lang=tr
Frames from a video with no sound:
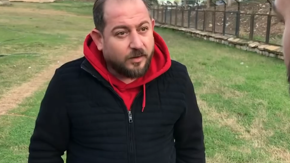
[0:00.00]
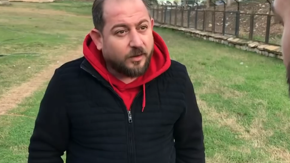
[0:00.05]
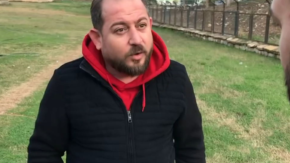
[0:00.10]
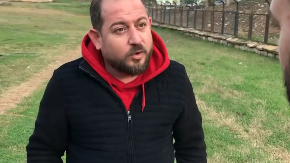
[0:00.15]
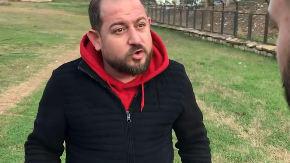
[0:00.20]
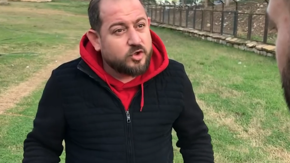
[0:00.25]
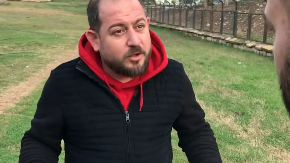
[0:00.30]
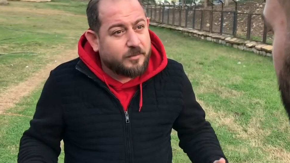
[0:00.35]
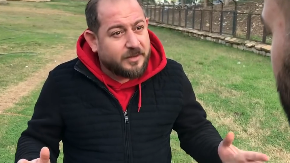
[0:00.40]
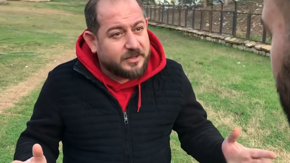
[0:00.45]
O
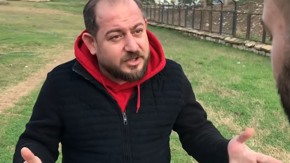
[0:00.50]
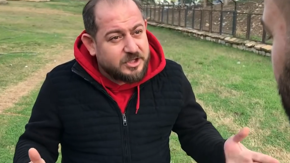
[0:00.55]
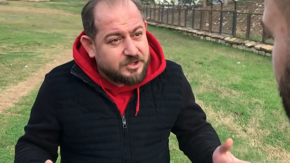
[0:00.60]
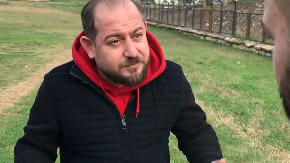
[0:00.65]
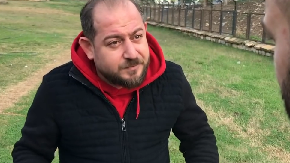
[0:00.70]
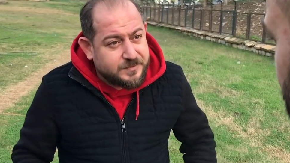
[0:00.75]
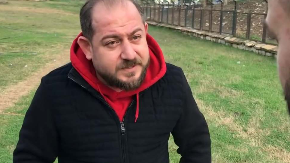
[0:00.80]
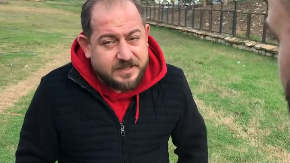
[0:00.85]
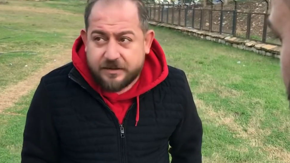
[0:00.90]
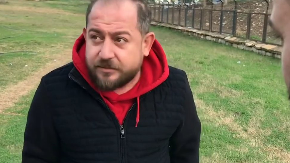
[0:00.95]
zaman iş
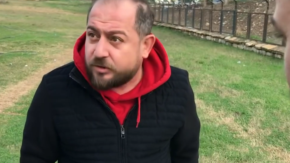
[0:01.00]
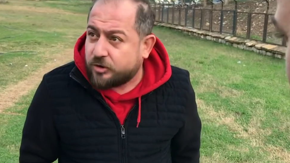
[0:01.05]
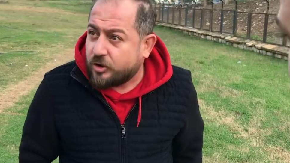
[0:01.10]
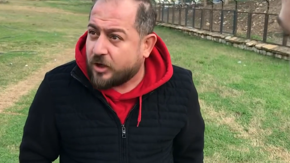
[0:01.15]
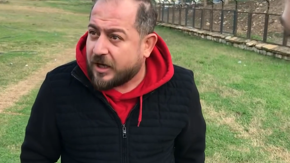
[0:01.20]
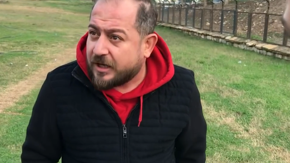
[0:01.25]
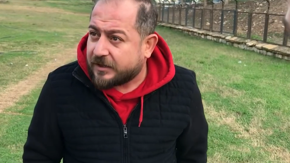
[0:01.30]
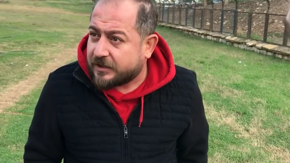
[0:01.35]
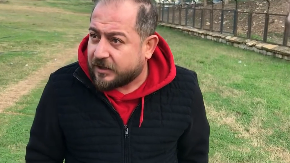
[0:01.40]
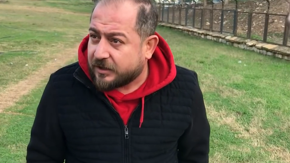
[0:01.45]
bizde bitiyor
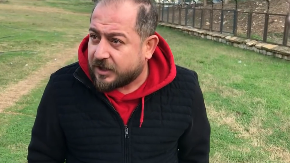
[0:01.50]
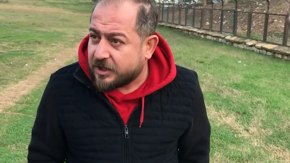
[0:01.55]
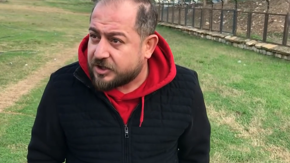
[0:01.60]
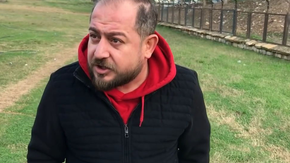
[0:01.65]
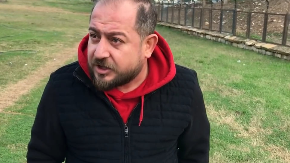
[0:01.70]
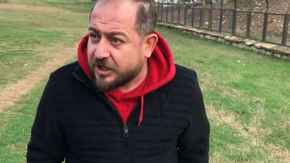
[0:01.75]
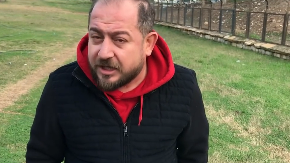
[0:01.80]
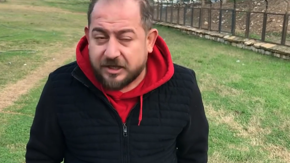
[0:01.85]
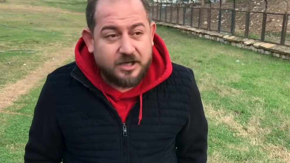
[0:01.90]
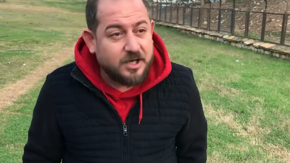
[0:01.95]

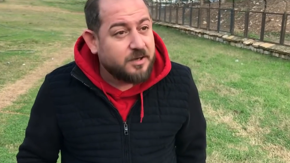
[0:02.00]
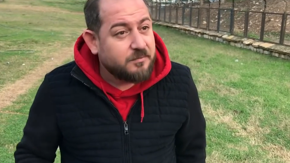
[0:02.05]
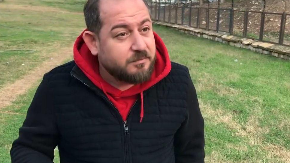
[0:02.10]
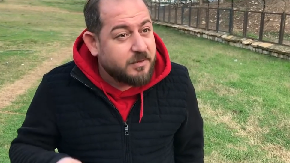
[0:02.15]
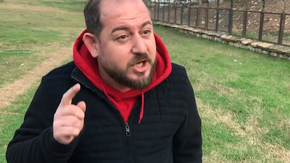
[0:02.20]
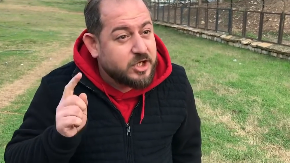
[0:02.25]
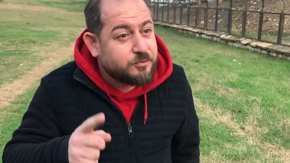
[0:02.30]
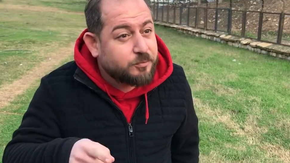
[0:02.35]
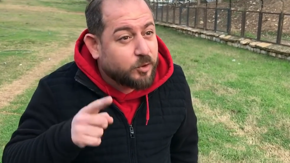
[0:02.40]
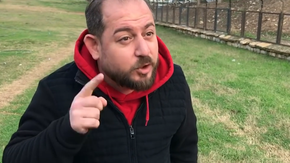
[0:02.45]
arkadaşlar.
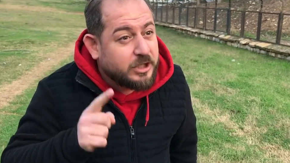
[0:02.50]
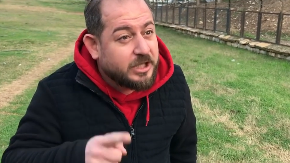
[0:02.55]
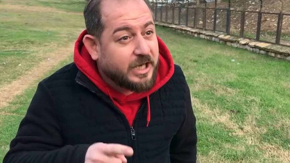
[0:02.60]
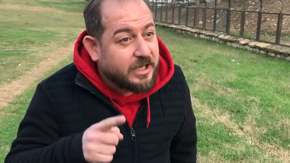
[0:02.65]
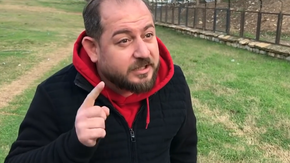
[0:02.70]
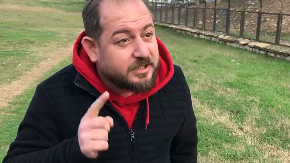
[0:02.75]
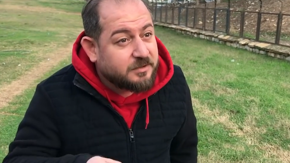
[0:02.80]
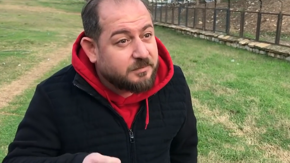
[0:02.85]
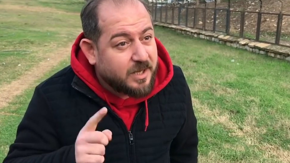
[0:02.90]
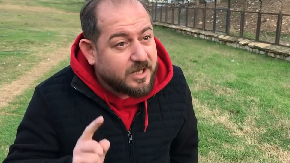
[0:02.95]
Mecbur
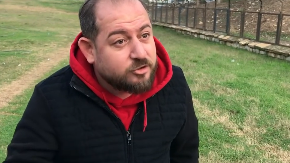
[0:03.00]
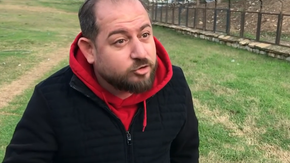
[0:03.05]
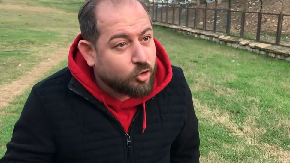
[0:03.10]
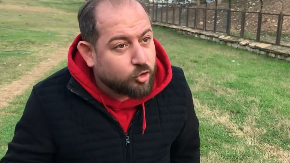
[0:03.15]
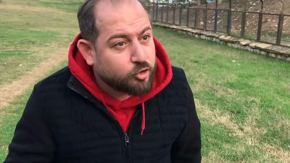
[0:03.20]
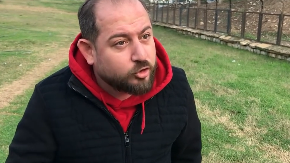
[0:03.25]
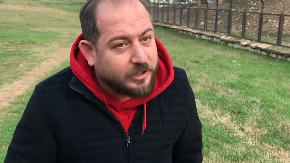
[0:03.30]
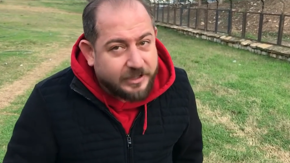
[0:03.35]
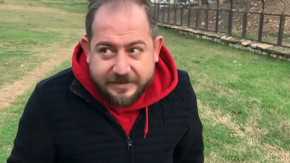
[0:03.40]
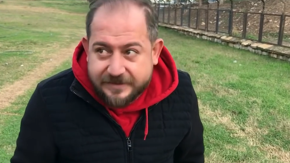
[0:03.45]
inandırmak
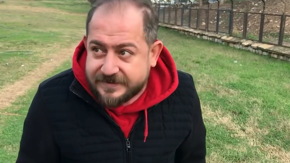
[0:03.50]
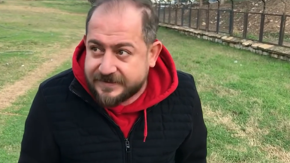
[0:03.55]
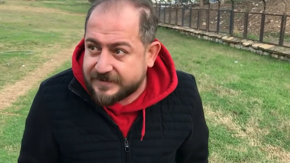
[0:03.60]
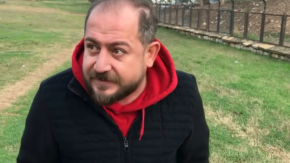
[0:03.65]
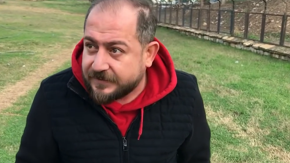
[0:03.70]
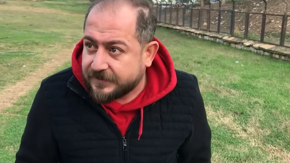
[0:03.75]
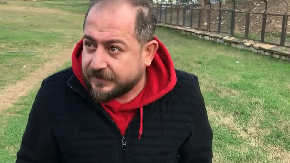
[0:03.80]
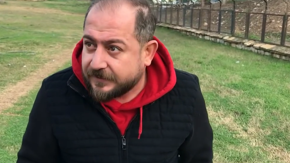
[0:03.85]
zorundayız.